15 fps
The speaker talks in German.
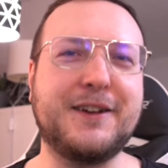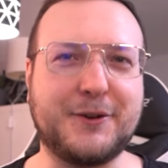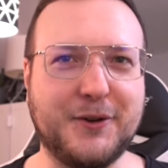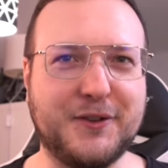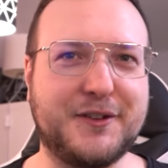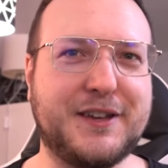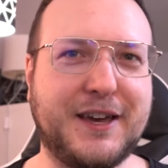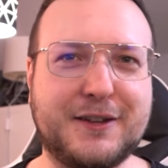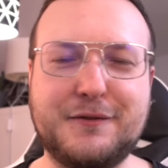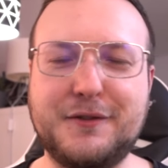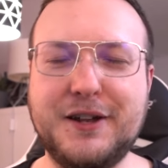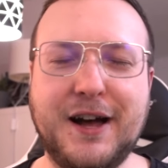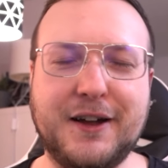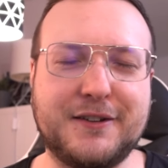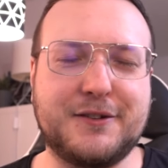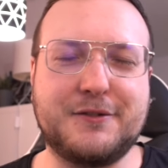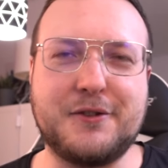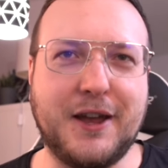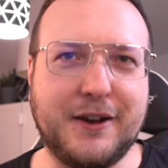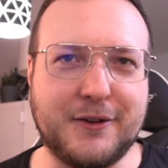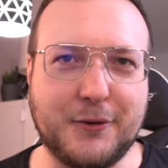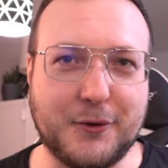Da können sich echt viele andere
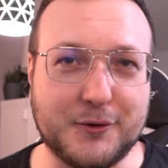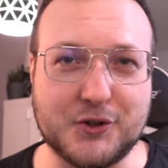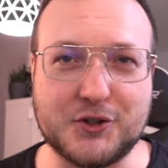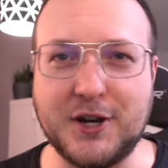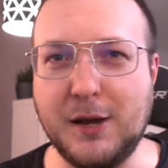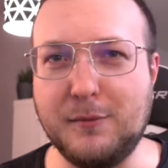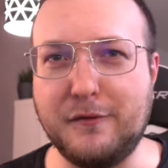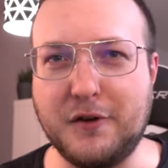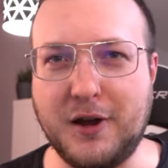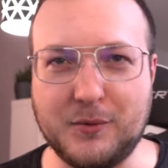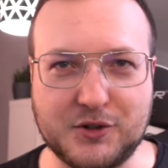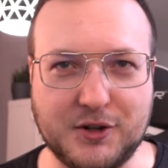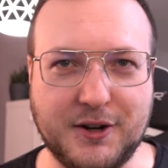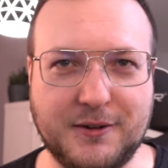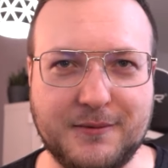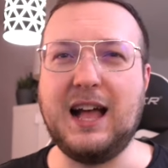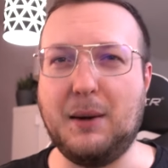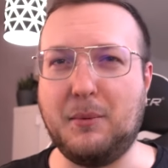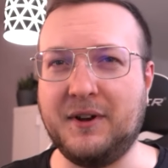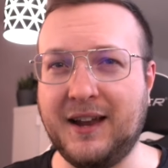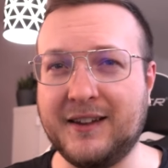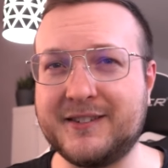Creator noch eine Scheibe von abschneiden.
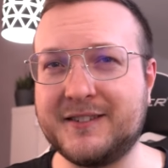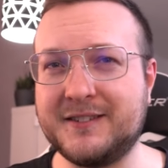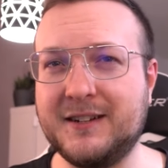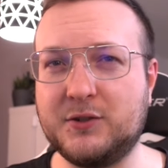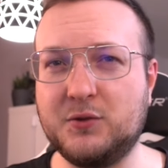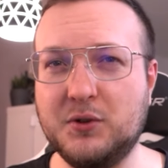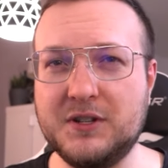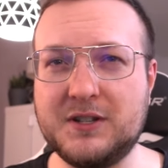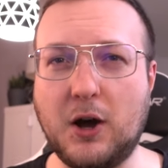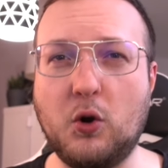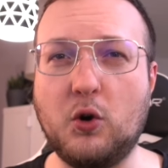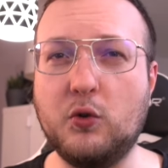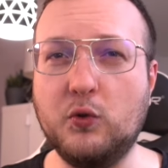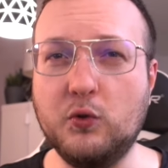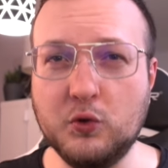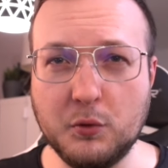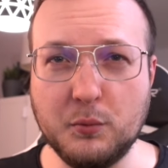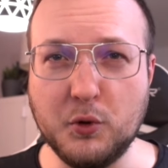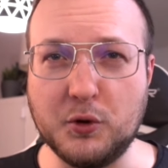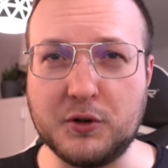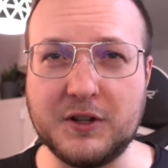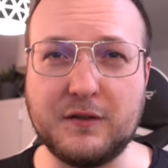Aber das ist natürlich auch nur
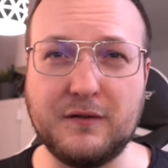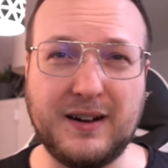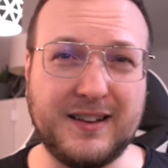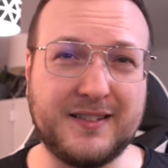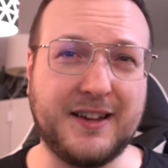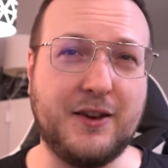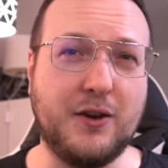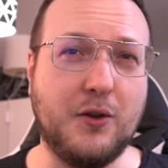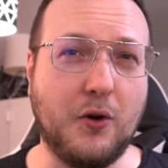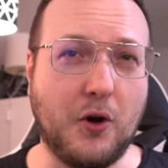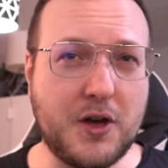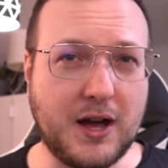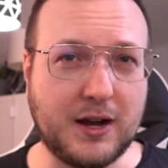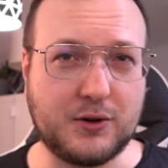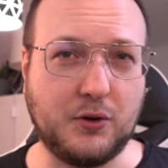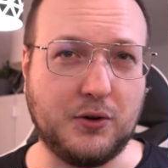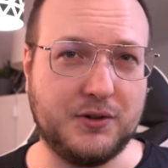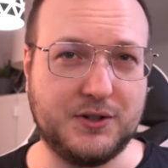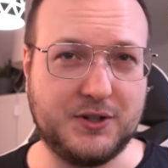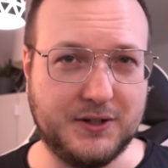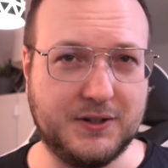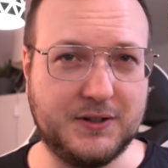möglich, weil sein neuer
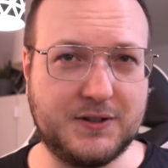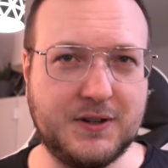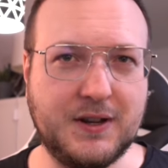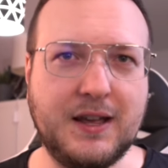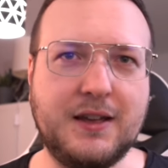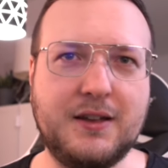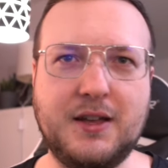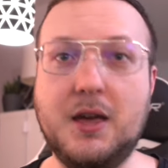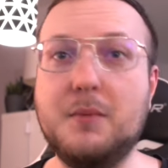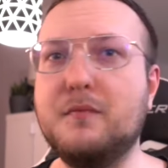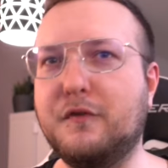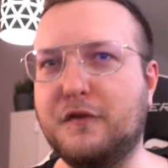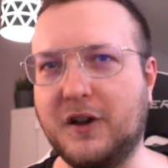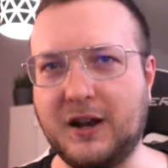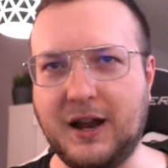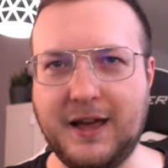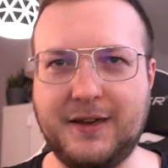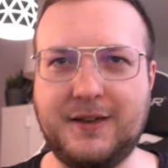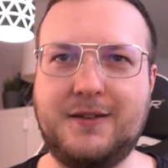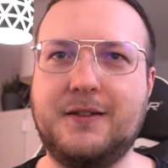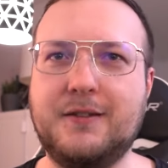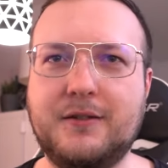Content im
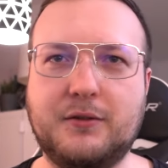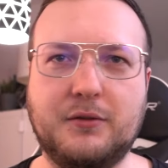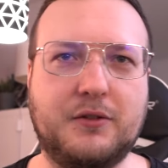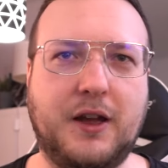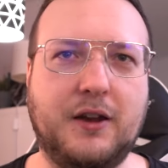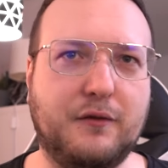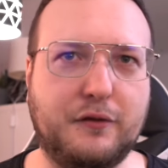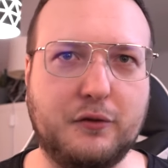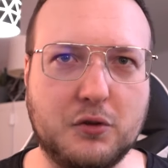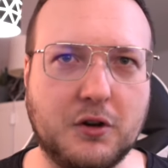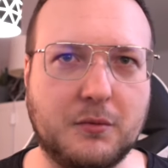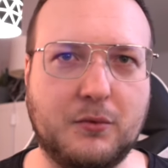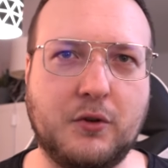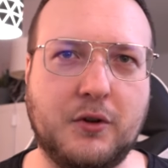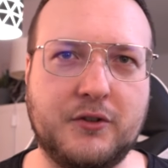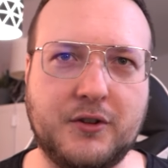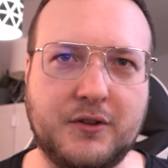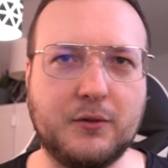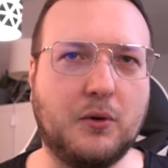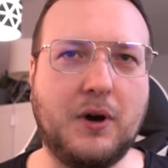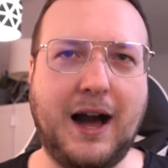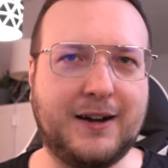Vergleich zu seinen früheren Content,
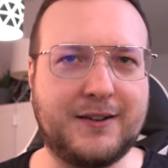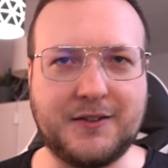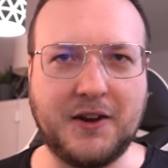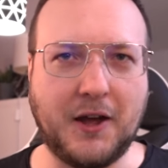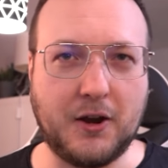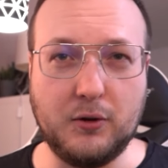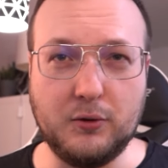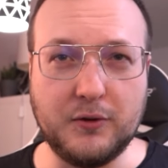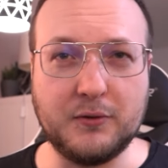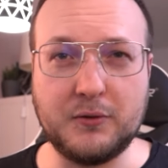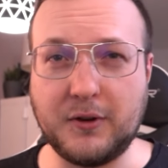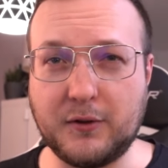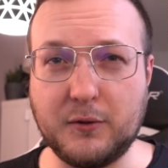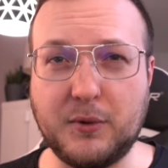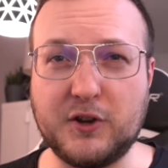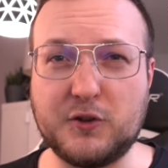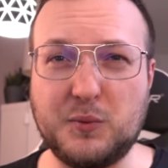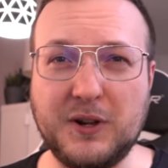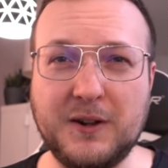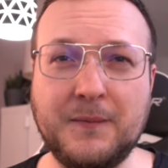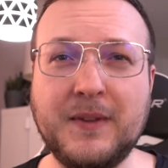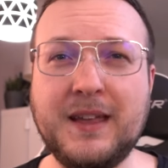so Aktienanalysen oder zum
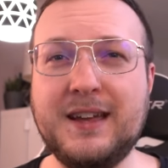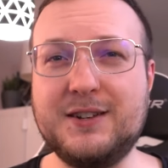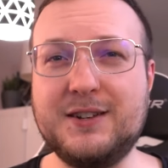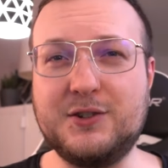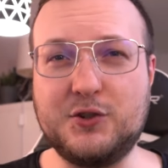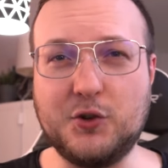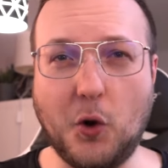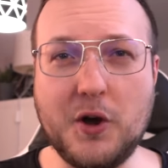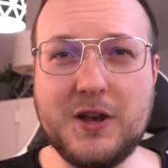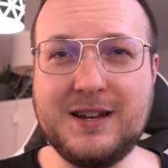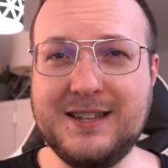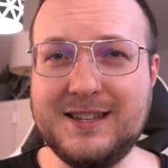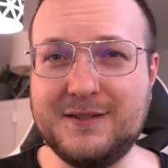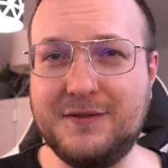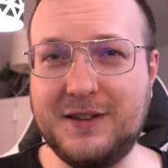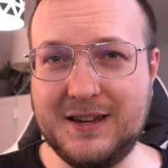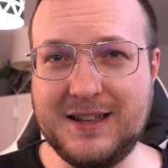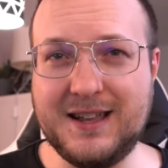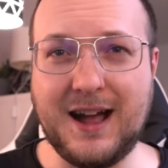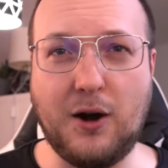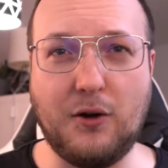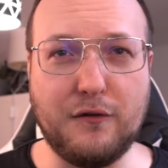Beispiel, deutlich
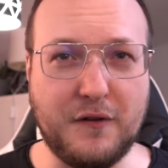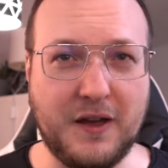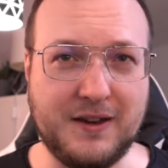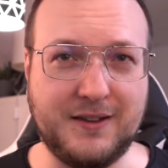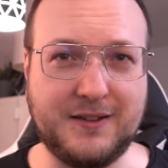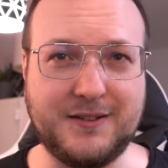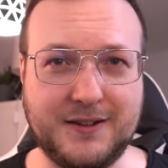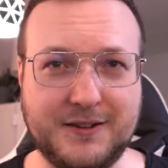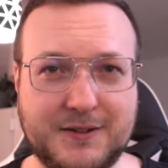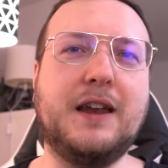weniger aufwendig sind.